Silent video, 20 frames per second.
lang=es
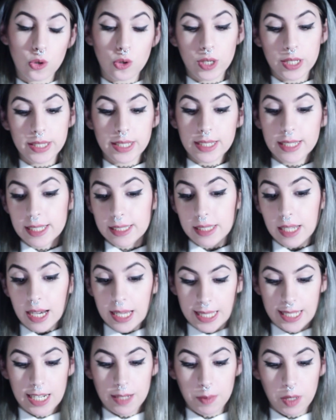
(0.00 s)
o están
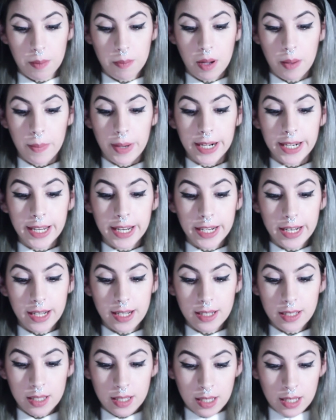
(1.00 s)
editadas de la misma
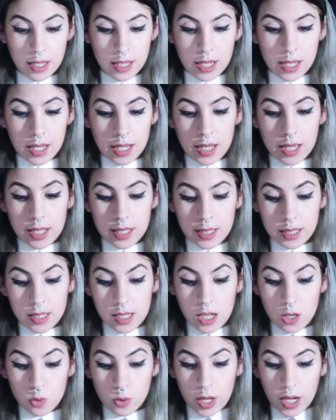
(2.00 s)
manera.
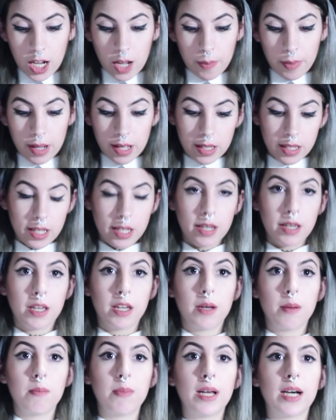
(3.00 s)
Tengo una gama
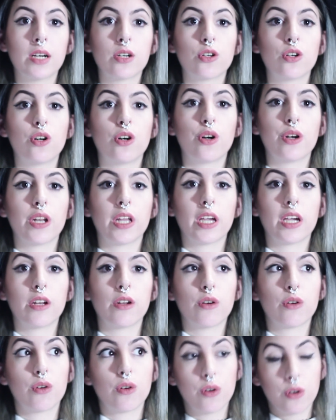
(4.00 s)
de blanco,
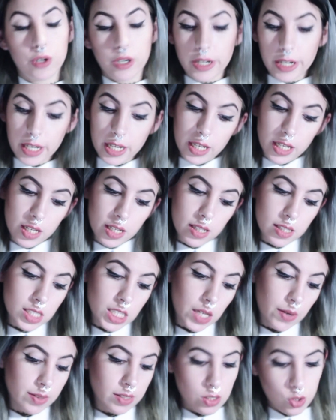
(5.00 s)
negro,
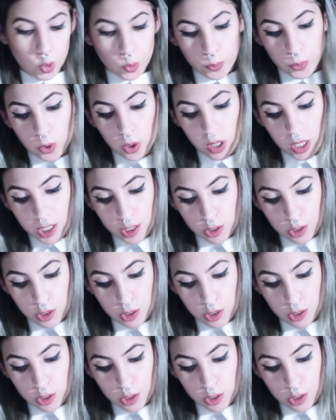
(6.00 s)
gris, a veces un poco de